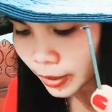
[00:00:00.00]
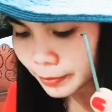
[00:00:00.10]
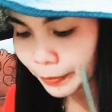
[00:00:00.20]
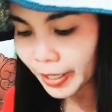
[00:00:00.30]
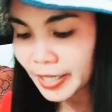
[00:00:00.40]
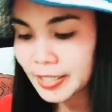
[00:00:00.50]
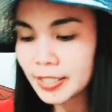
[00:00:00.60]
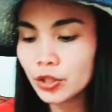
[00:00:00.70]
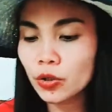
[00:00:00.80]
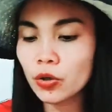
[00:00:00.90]
Ang price
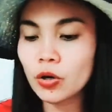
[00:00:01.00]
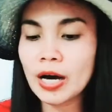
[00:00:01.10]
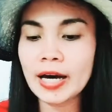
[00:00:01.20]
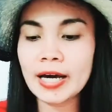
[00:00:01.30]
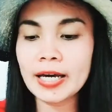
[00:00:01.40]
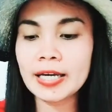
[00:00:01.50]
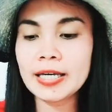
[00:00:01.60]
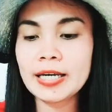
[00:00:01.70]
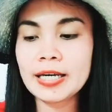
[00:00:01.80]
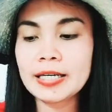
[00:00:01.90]
nito
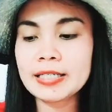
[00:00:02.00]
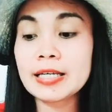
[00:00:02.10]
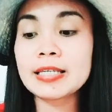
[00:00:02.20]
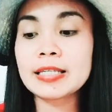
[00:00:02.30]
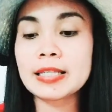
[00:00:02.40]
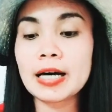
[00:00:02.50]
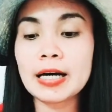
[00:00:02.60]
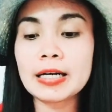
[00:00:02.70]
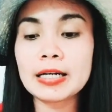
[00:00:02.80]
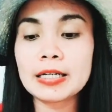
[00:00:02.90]
ay 60,
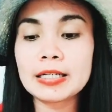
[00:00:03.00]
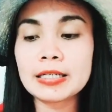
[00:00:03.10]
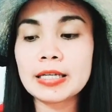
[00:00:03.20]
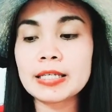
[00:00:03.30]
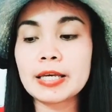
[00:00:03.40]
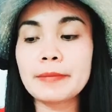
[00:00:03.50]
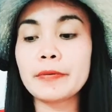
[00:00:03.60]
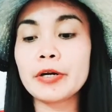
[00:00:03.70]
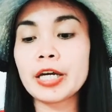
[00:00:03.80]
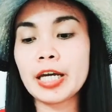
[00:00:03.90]
60
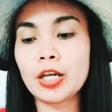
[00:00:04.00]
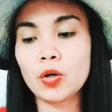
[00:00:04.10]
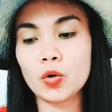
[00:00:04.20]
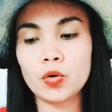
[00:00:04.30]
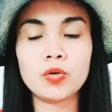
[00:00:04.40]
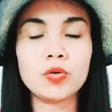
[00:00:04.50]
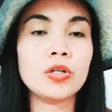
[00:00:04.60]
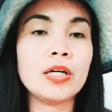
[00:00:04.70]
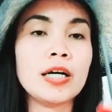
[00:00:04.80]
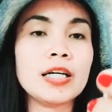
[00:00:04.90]
per kilo.
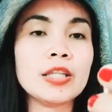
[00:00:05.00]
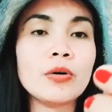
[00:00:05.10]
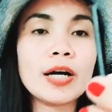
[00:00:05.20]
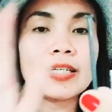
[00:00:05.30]
Ito